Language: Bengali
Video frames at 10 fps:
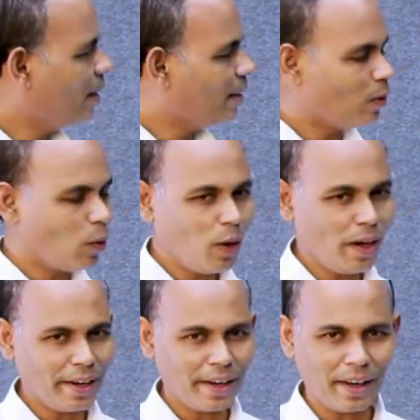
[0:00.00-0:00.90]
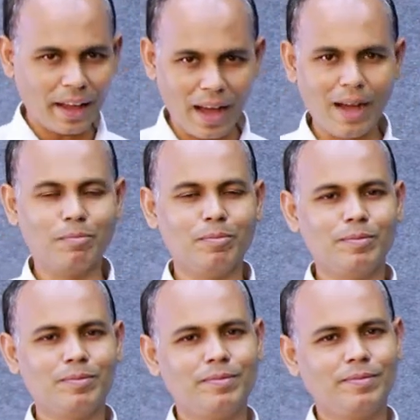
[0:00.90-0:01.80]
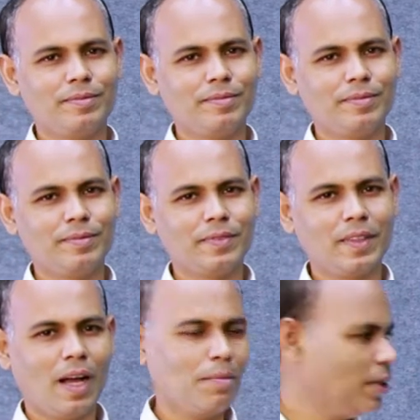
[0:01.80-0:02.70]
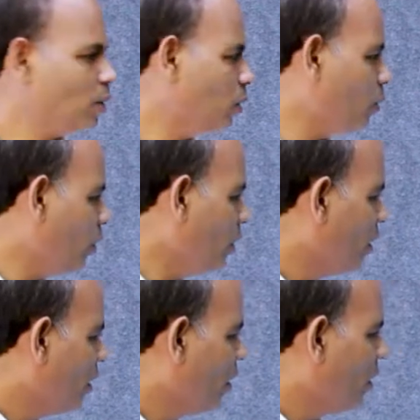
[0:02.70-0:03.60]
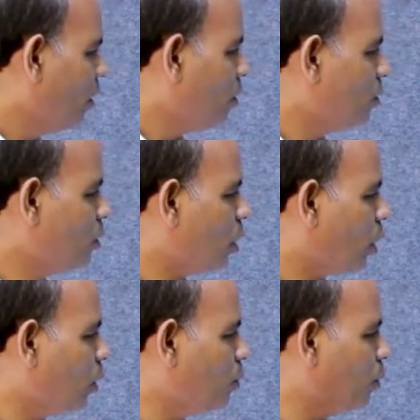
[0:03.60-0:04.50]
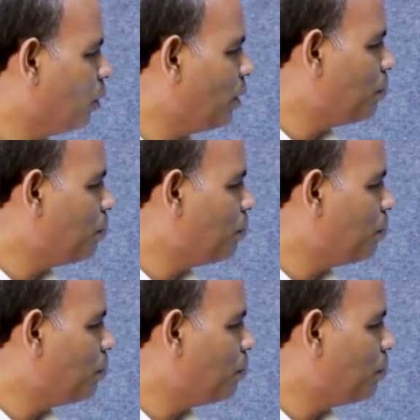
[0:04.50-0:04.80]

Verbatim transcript: এর ওয়েল্ডের নাম আমরা যখন যখন বলি